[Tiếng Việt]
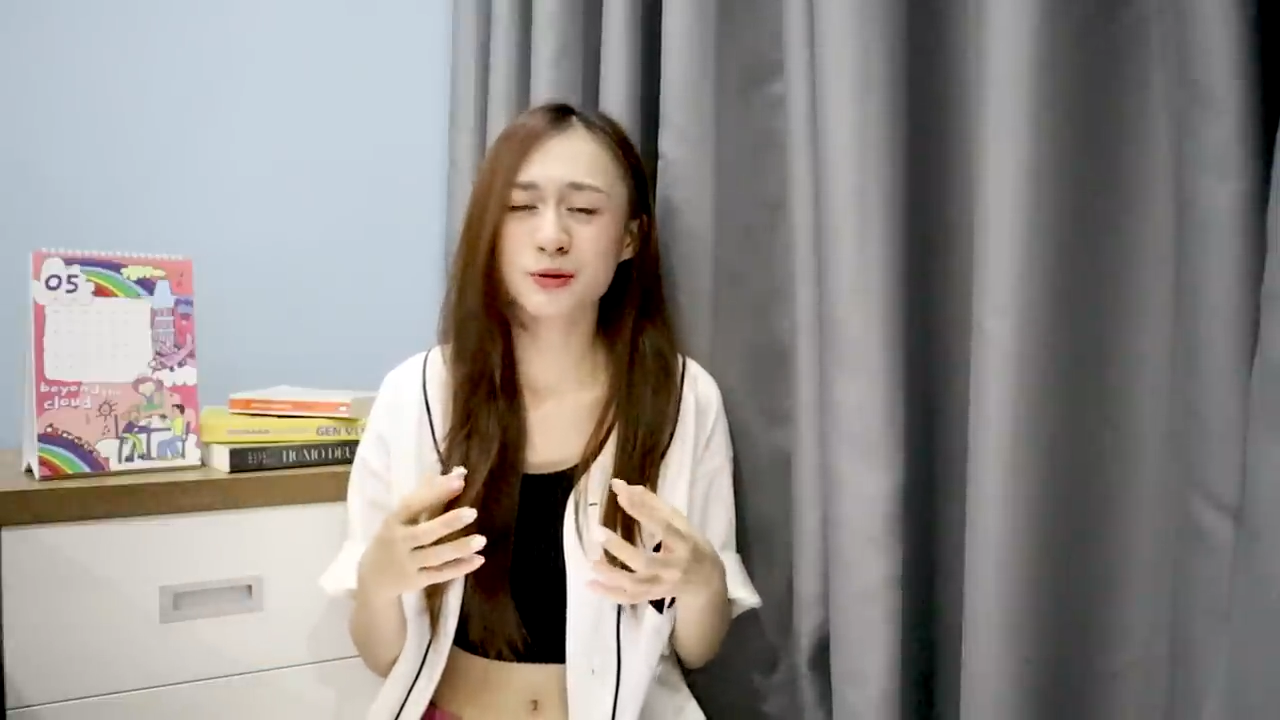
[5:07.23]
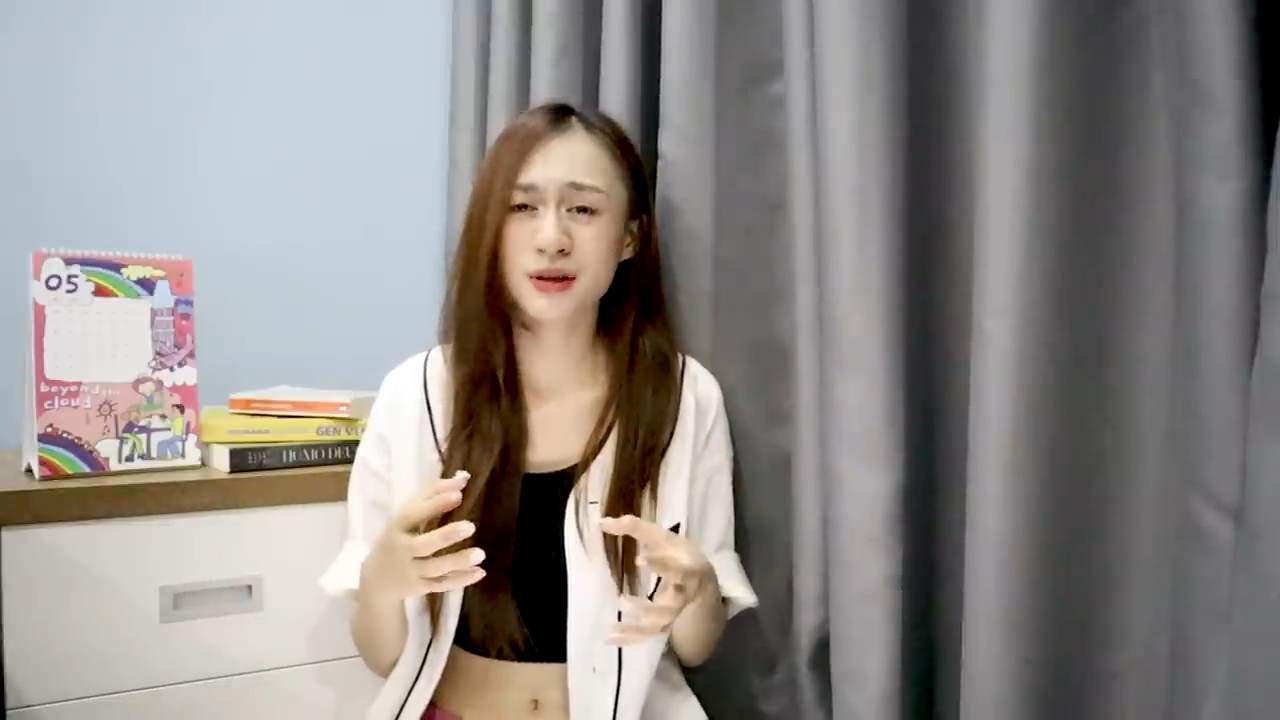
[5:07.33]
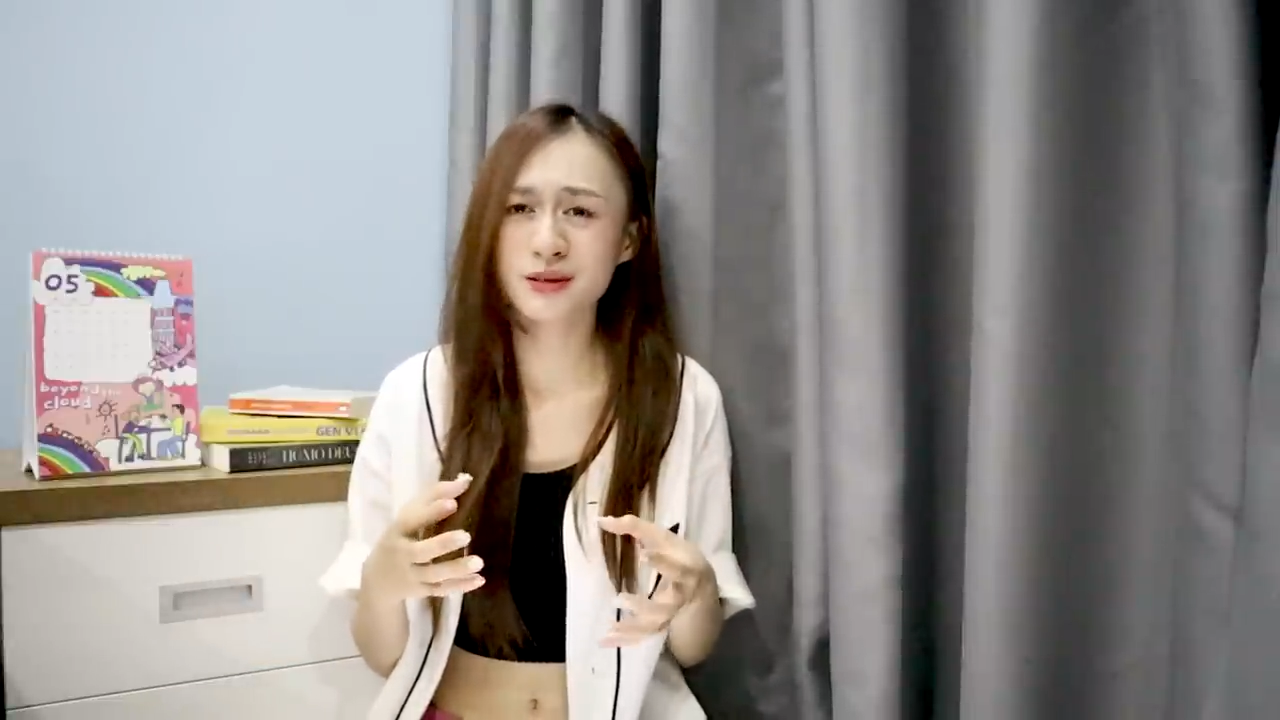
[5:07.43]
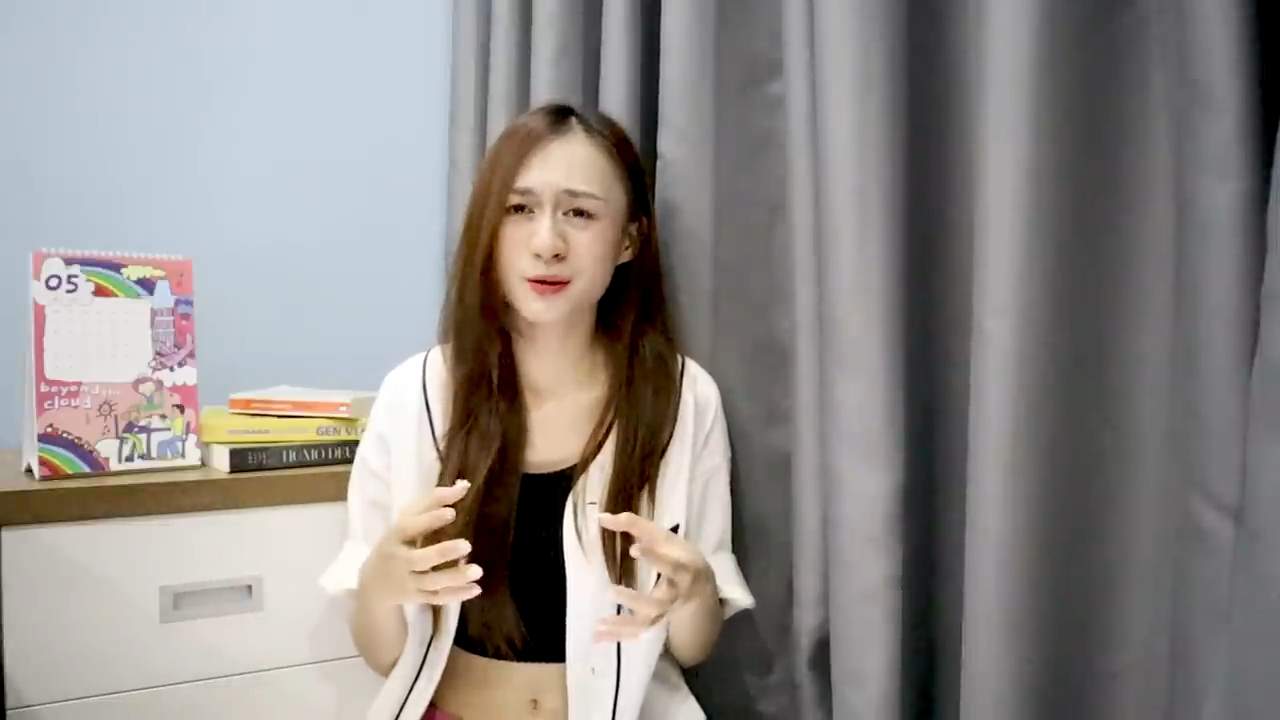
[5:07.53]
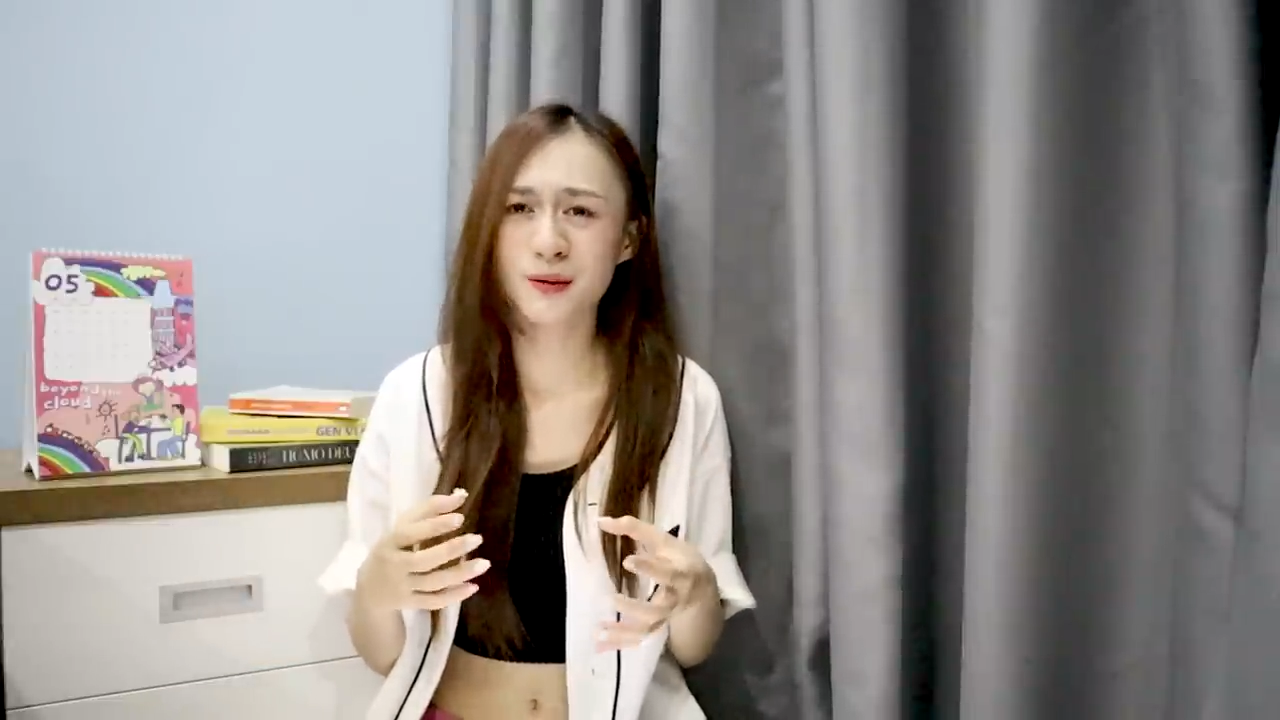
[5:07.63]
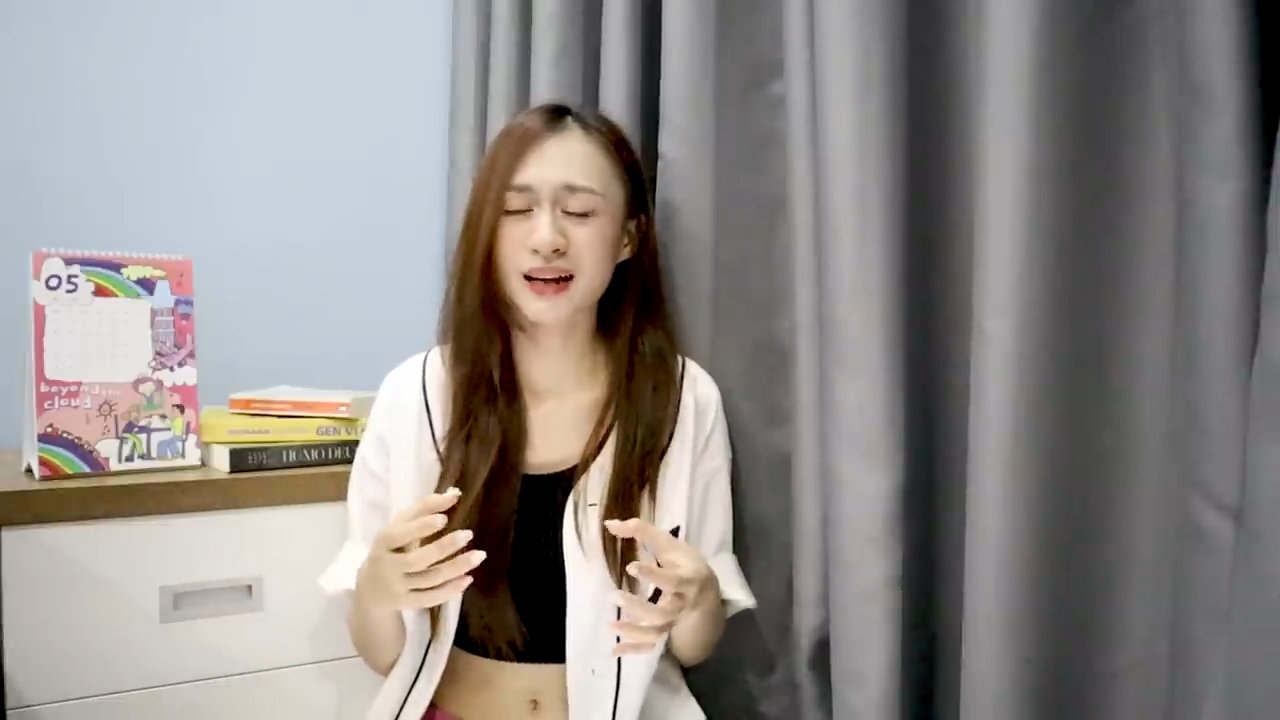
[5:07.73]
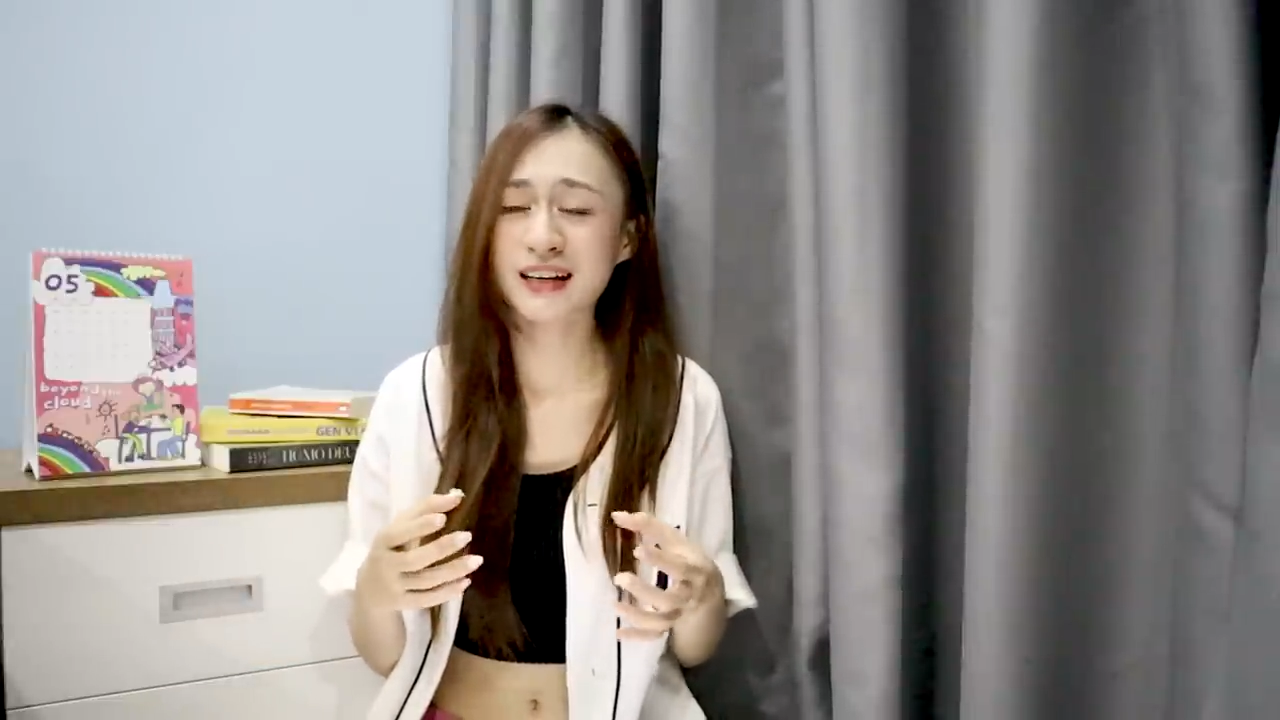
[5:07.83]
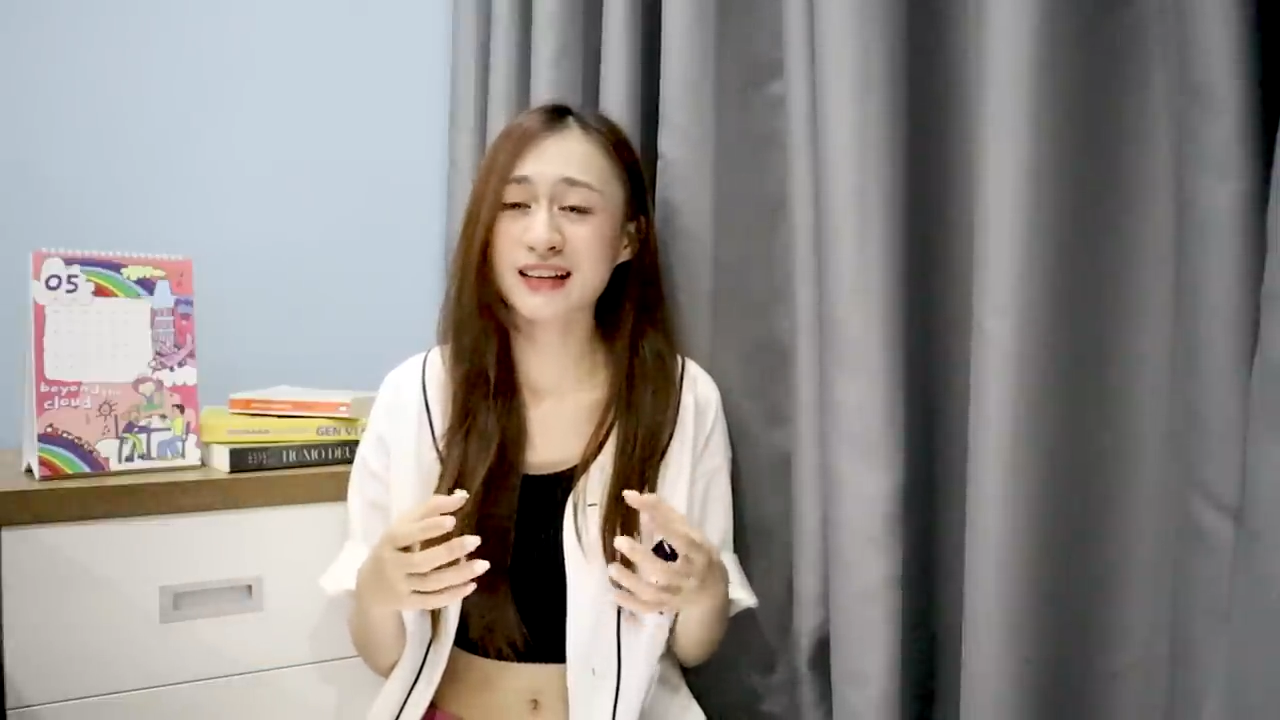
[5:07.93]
crush của bạn